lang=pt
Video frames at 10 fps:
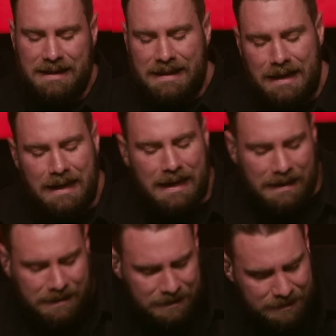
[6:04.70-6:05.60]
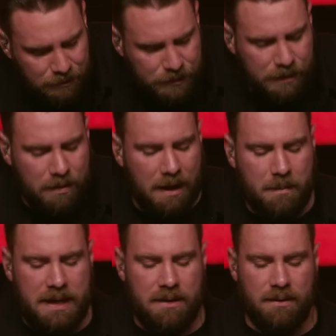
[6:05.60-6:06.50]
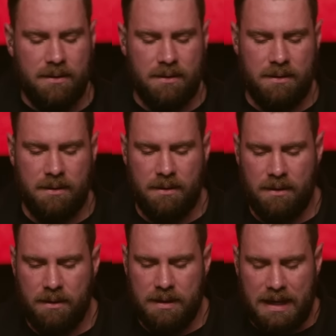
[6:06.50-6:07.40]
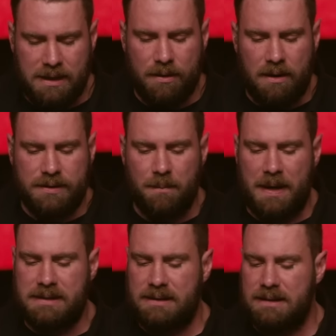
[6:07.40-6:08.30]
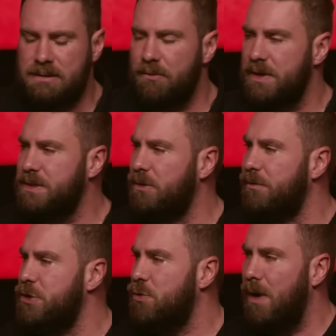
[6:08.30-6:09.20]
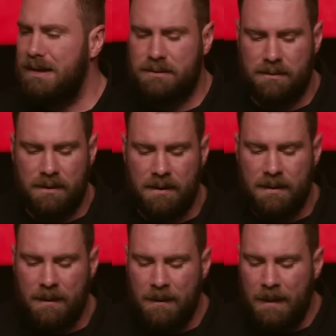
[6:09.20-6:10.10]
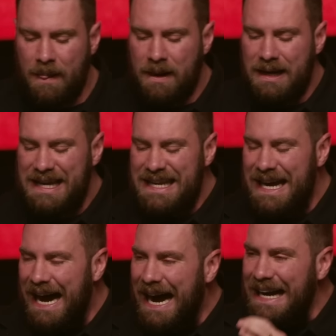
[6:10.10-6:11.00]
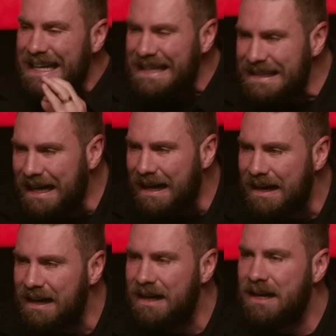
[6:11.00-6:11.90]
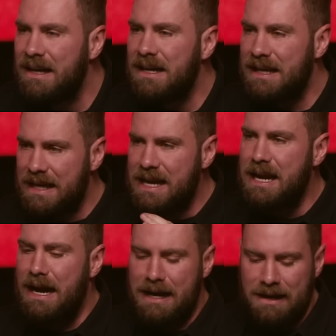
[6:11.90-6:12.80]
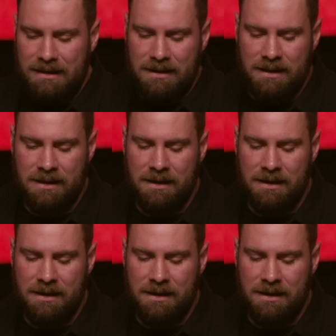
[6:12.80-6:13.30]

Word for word: E Ele deleita-se no seu caminho. E aqui eu quero que você preste atenção, versículo 24. E ainda que caia,